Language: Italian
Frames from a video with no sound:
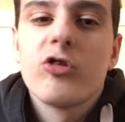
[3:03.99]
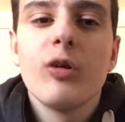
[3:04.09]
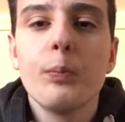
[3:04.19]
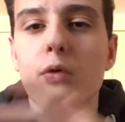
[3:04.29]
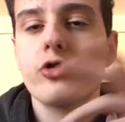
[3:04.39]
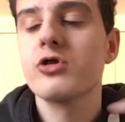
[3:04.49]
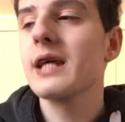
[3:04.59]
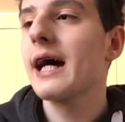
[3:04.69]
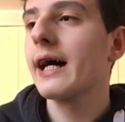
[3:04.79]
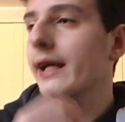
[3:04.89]
ci può
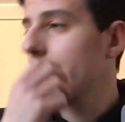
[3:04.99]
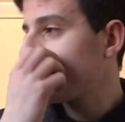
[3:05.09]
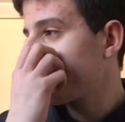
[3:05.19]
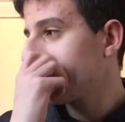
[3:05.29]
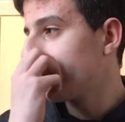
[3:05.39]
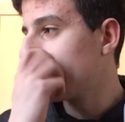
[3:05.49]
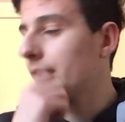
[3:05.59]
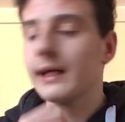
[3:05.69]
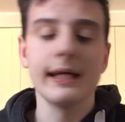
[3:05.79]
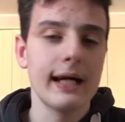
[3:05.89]
stare
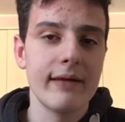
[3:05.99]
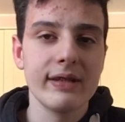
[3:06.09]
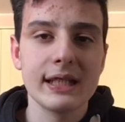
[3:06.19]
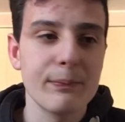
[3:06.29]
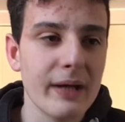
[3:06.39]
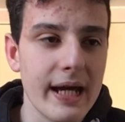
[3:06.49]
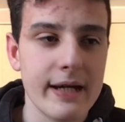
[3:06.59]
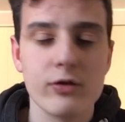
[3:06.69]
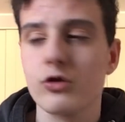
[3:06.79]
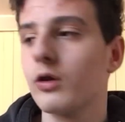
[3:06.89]
che avete
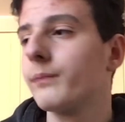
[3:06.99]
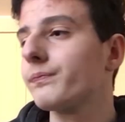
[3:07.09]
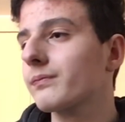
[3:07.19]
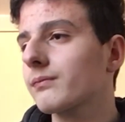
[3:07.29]
perso,